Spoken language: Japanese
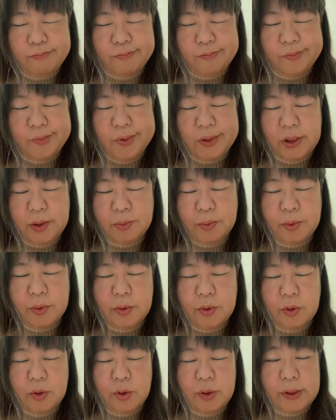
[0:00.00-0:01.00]
自
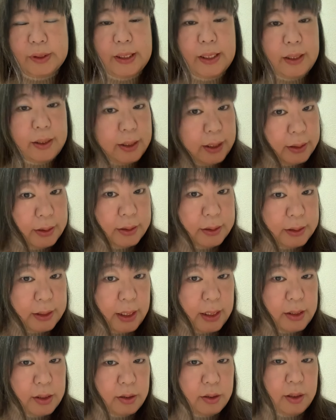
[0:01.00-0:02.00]
分の生活
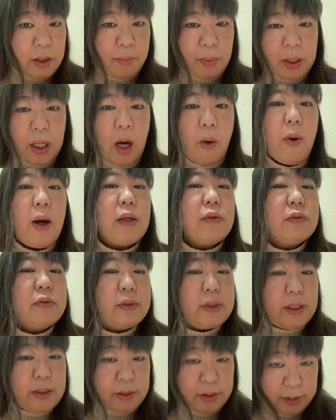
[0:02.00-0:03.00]
サイズってやっぱ変わるん
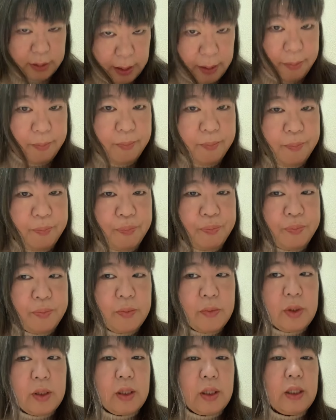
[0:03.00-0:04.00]
ですね。
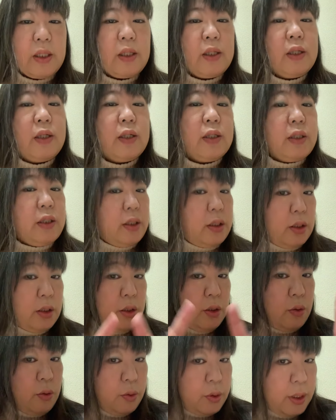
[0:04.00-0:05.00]

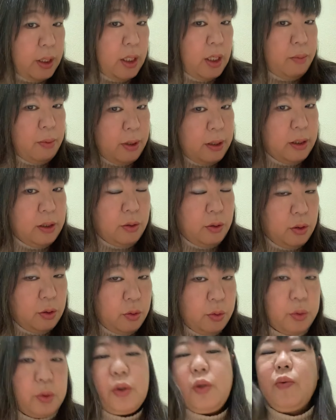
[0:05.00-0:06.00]
広ければいいという
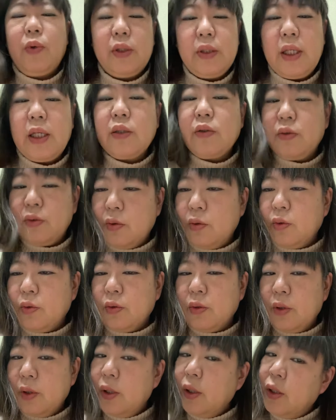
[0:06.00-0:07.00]
ことではなく
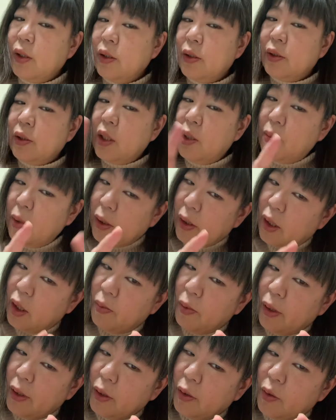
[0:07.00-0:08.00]
狭けれ
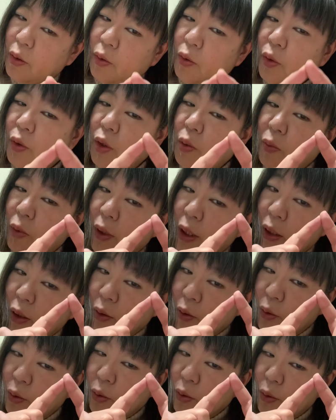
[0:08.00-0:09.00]
ばいいということでもな
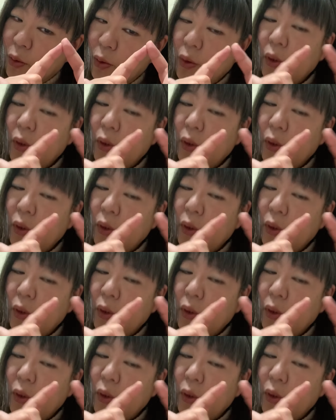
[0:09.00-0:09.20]
く、